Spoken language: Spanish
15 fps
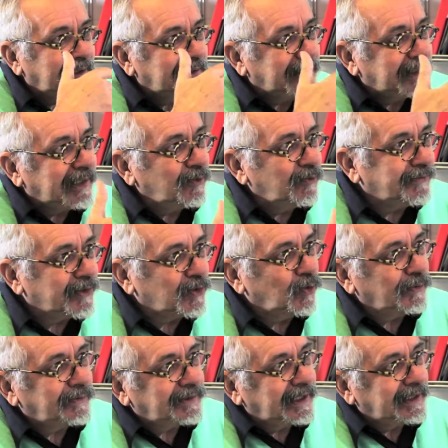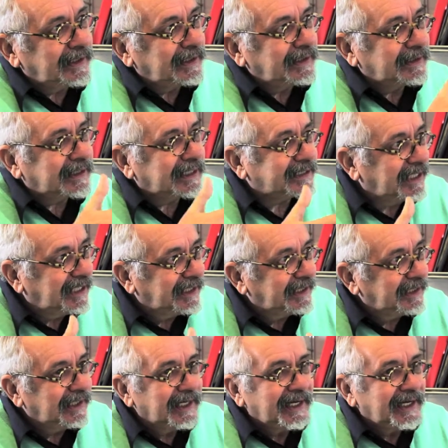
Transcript: eh, en un ciclo de, que se lee,